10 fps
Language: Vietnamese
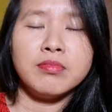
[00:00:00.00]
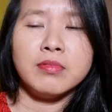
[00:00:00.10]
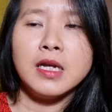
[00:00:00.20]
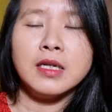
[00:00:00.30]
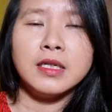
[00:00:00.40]

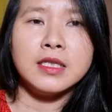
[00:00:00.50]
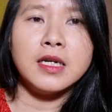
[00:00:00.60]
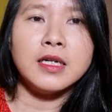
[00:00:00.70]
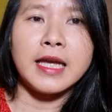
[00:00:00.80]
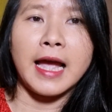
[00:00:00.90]
lưng
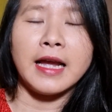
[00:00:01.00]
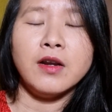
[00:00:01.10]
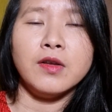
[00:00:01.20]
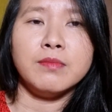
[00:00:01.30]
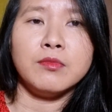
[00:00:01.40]
chân cẳng
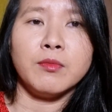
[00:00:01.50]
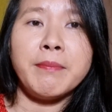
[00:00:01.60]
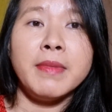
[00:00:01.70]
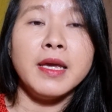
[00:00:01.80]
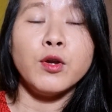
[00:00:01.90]
rồi
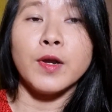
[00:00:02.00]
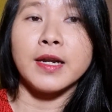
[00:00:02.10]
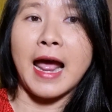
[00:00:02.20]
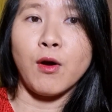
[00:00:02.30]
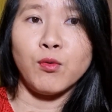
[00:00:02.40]
bấm mấy cái nguyệt
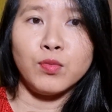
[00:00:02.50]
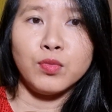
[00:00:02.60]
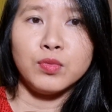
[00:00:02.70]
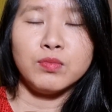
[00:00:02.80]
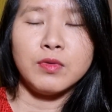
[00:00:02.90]
đạo
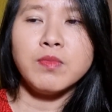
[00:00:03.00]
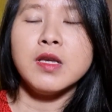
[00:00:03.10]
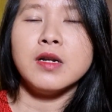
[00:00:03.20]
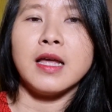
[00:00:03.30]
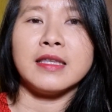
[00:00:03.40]
giống
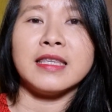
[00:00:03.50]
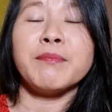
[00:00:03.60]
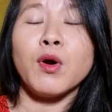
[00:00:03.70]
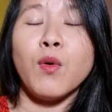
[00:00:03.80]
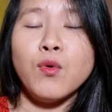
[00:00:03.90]
như là
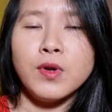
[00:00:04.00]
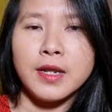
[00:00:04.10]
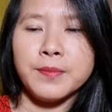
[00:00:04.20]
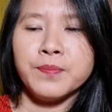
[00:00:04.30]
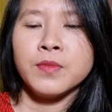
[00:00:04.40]
chăm cú vậy đó